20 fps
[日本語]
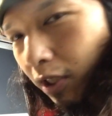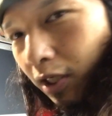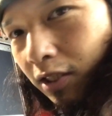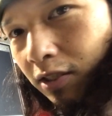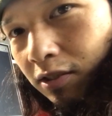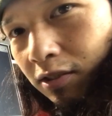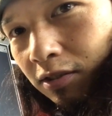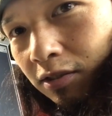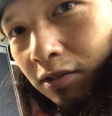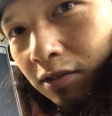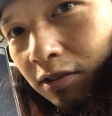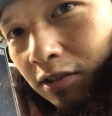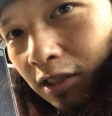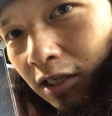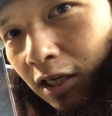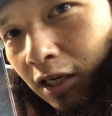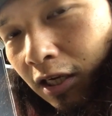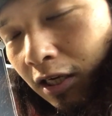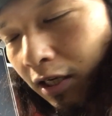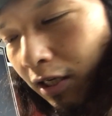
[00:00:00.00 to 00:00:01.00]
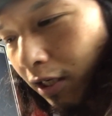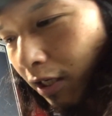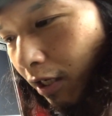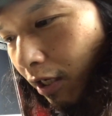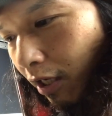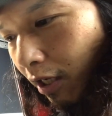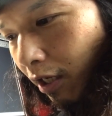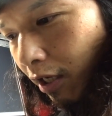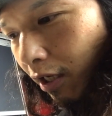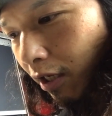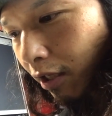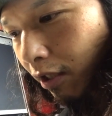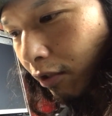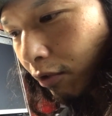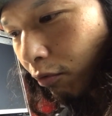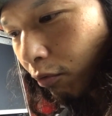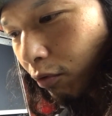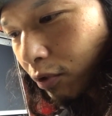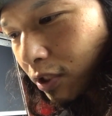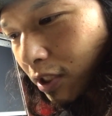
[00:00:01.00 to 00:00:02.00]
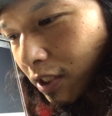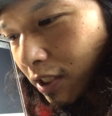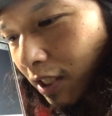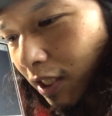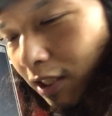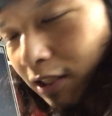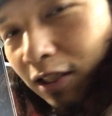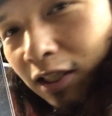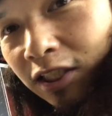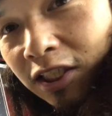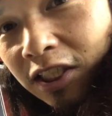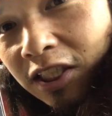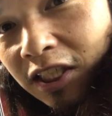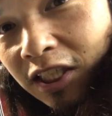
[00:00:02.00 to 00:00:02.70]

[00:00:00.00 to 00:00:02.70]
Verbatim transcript: あえずですね、納車された日